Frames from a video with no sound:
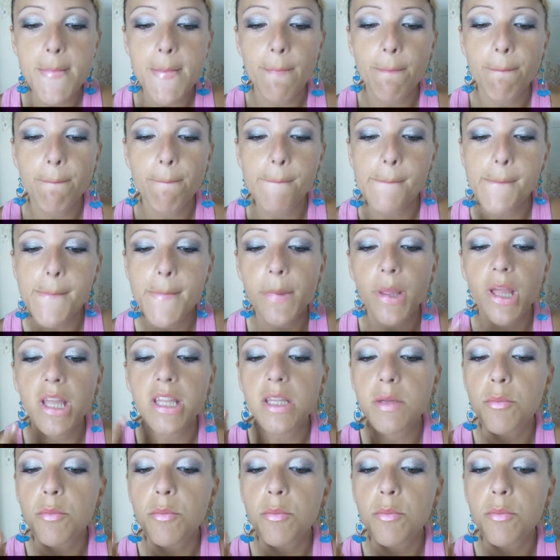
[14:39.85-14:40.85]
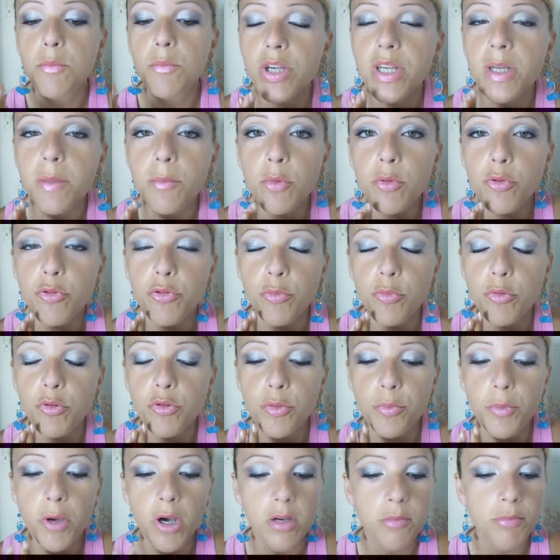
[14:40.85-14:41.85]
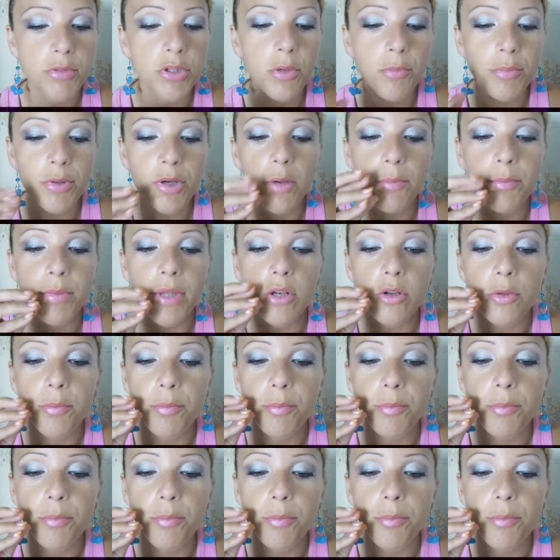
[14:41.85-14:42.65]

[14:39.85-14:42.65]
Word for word: ed è molto cremoso, molto morbido, però piano piano poi